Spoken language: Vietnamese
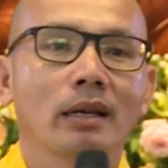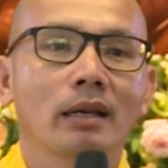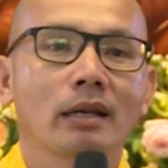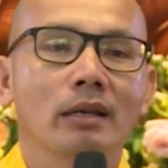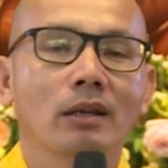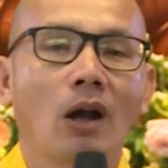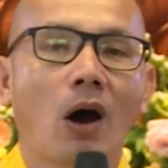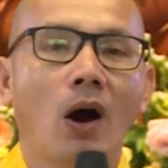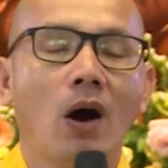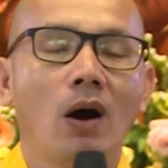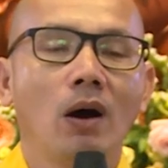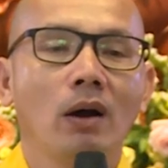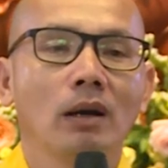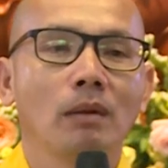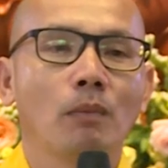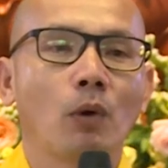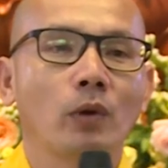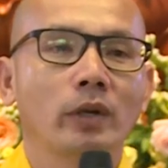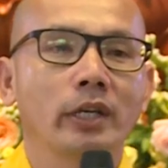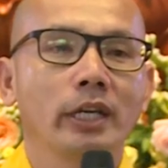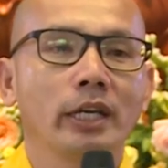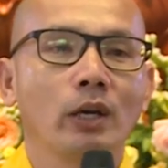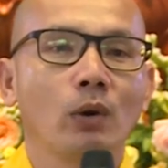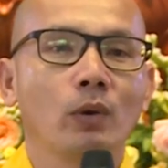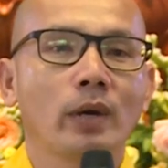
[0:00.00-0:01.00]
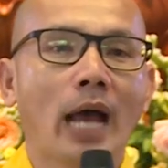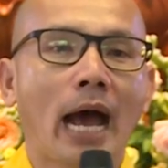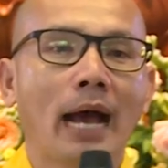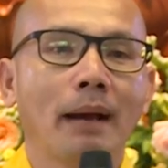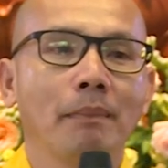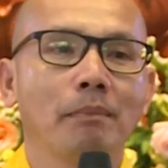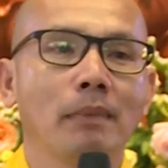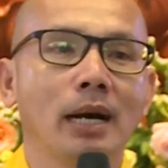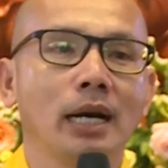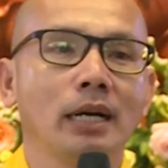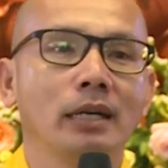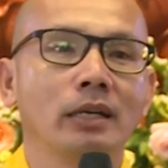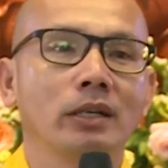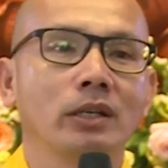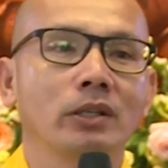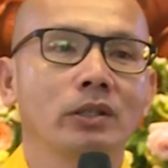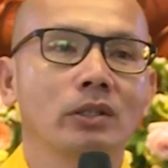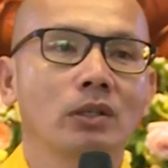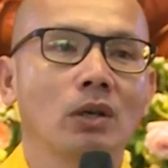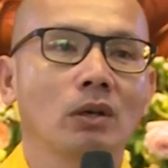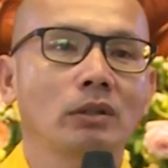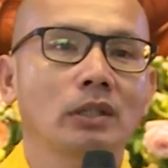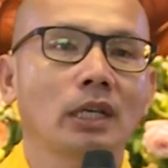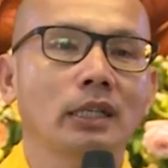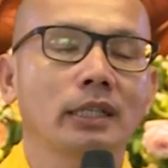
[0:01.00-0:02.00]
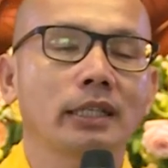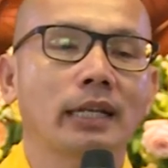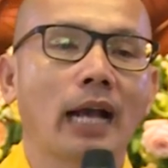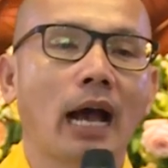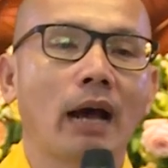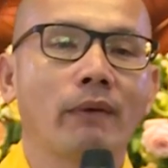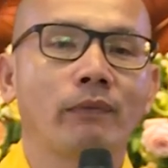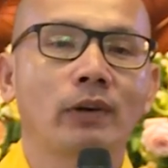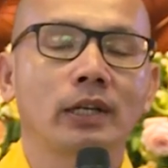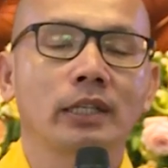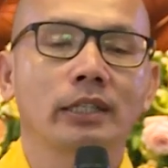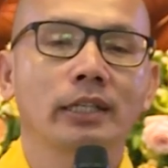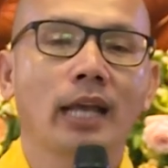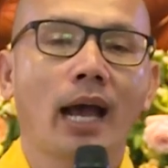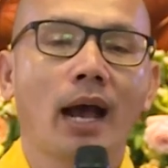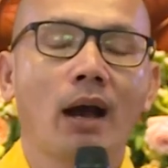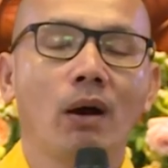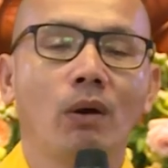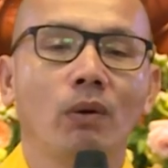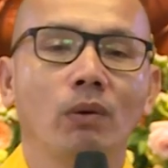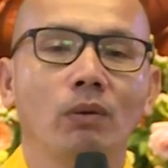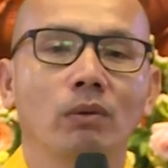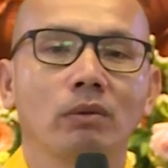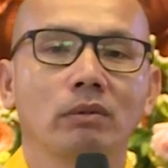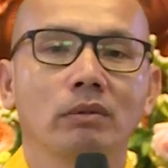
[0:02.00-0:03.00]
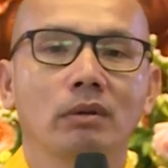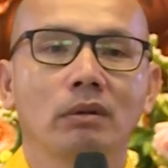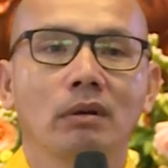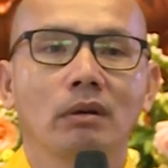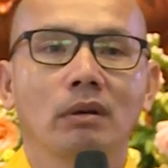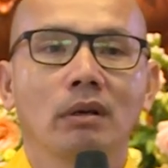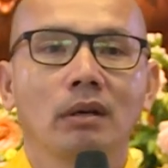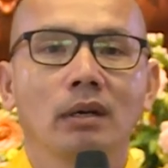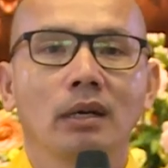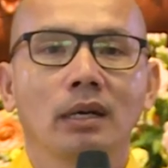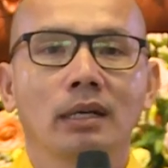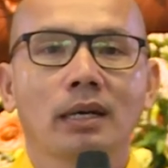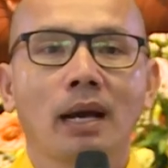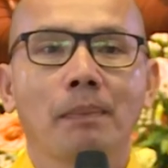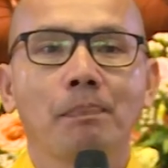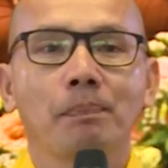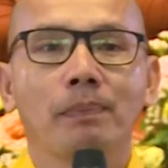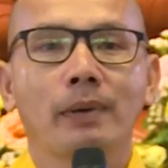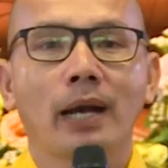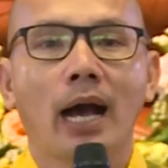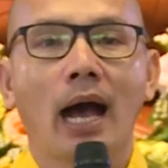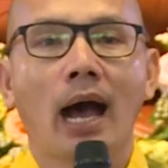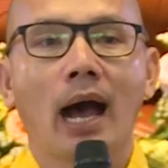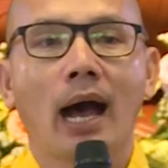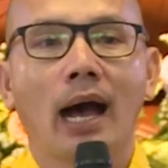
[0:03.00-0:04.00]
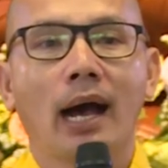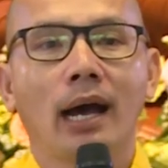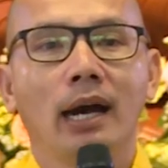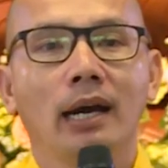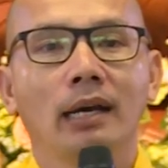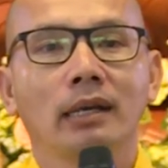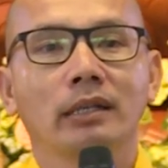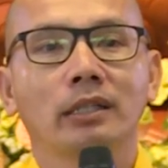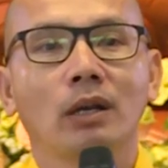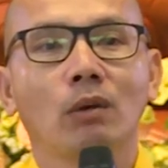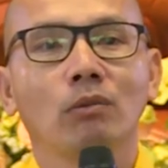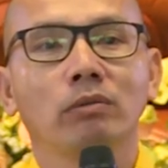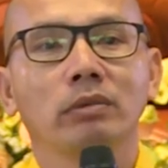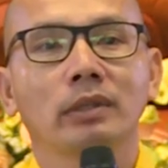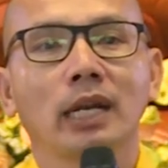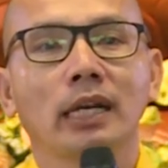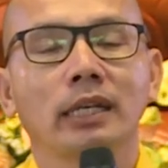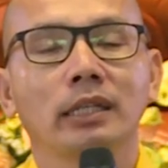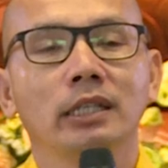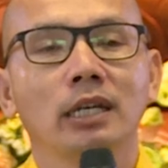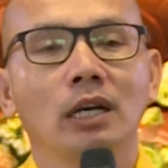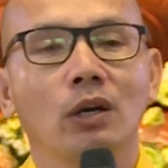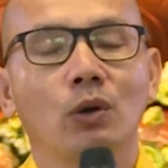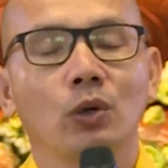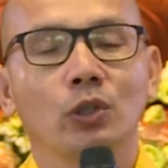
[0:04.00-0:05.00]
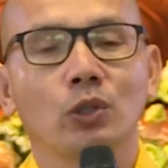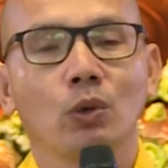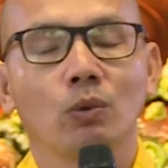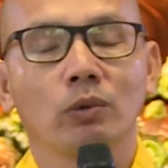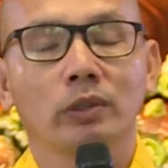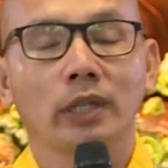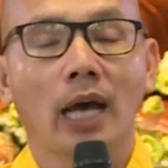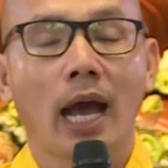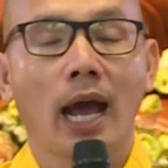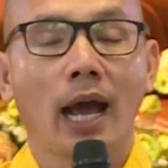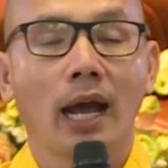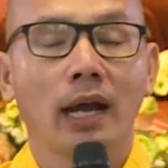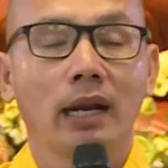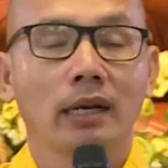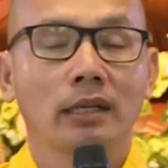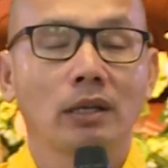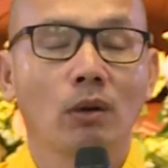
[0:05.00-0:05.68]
Đó là một điều đáng mừng cho tất cả Phật giáo khắp cả trong đất nước của chúng ta.